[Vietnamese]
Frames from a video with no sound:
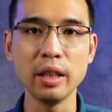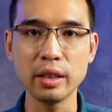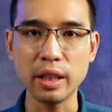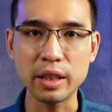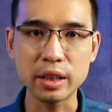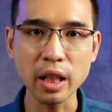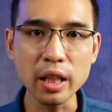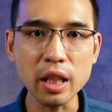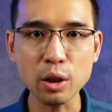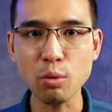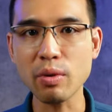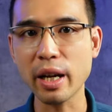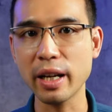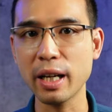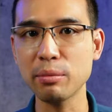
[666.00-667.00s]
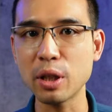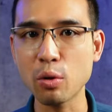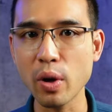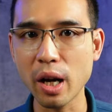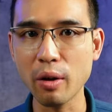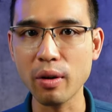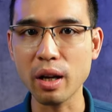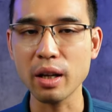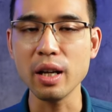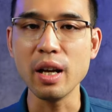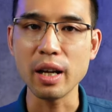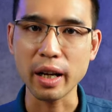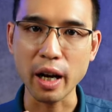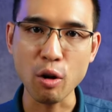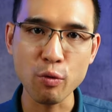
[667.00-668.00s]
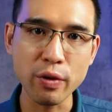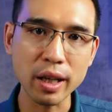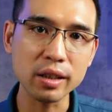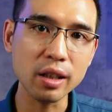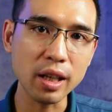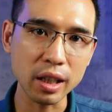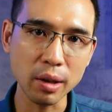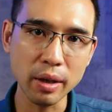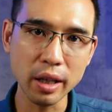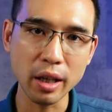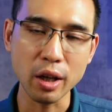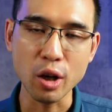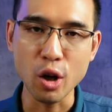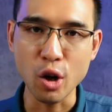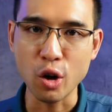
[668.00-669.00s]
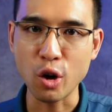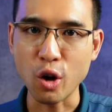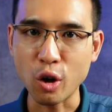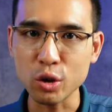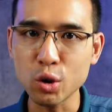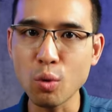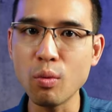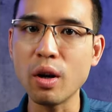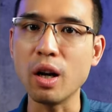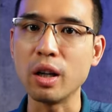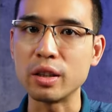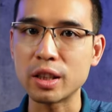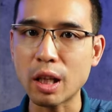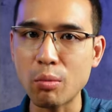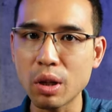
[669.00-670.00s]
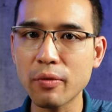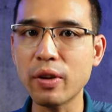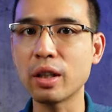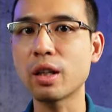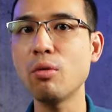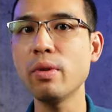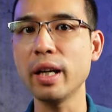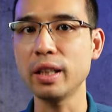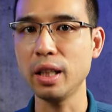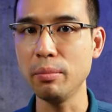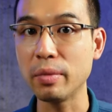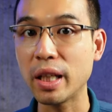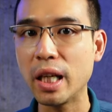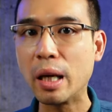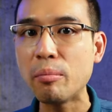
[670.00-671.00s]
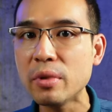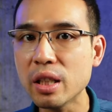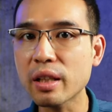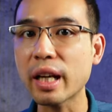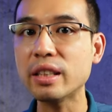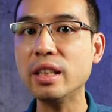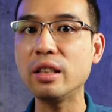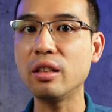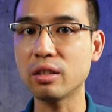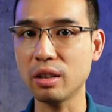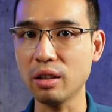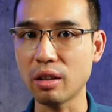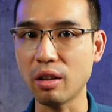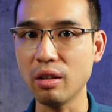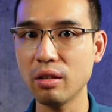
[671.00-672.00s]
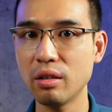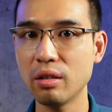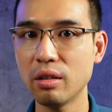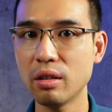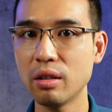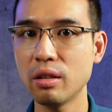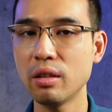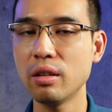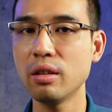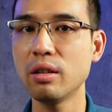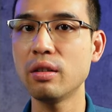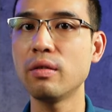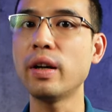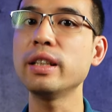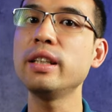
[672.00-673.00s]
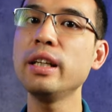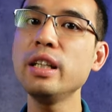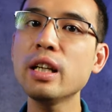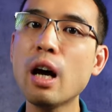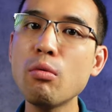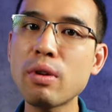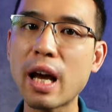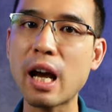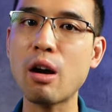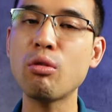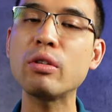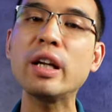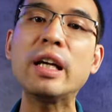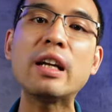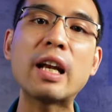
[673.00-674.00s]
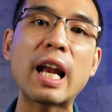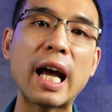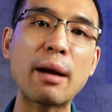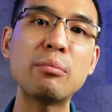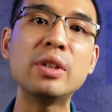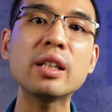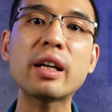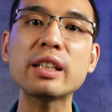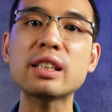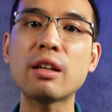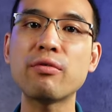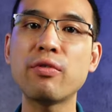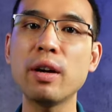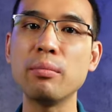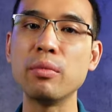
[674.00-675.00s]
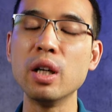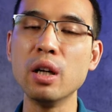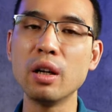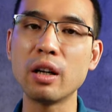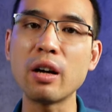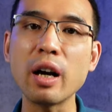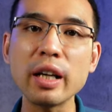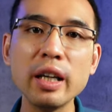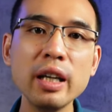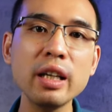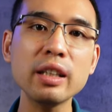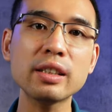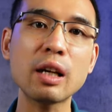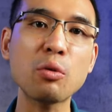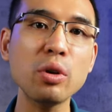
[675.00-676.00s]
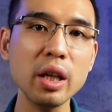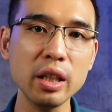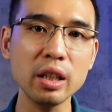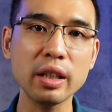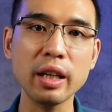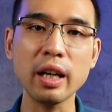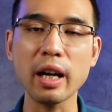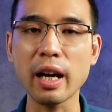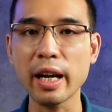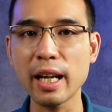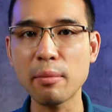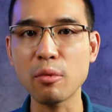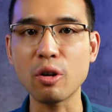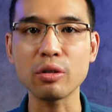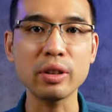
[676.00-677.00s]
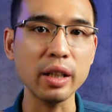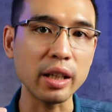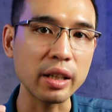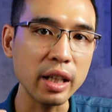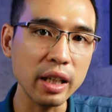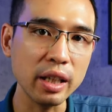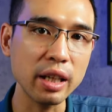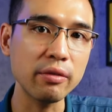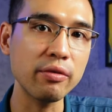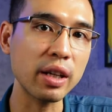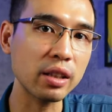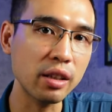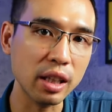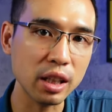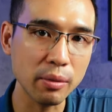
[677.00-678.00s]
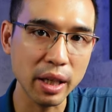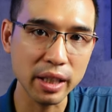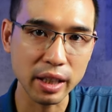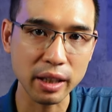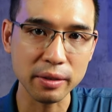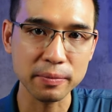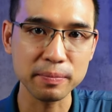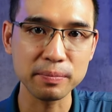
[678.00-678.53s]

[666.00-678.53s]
thì chính ở lúc này em thấy quen không ạ cái ông vector database ấy nó dùng ở trong cái phần công nghệ tìm kiếm những cái gì tương tự đó vậy thì những ông nào định làm những cái sản phẩm gợi ý ra quyết định như thế anh em có thể nghĩ đến vector database nhá